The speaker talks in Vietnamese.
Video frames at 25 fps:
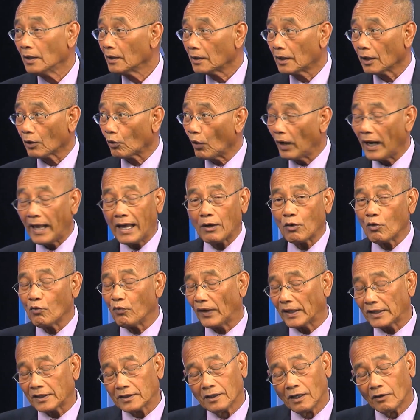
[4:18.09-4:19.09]
thì có lẽ cũng
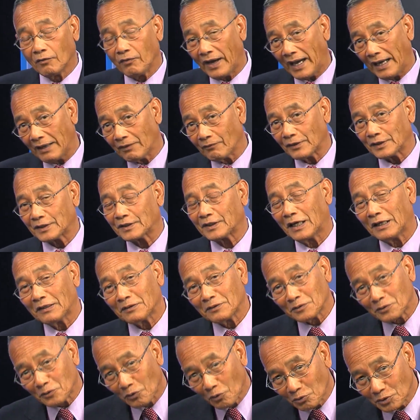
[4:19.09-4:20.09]
phải thưa với anh và
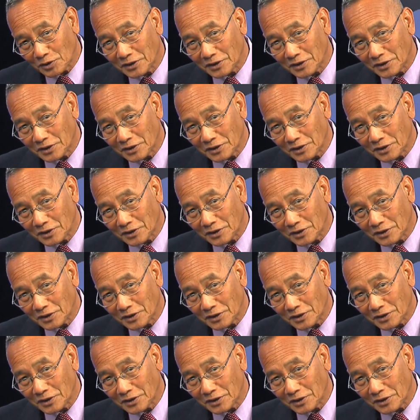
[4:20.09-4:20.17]
cũng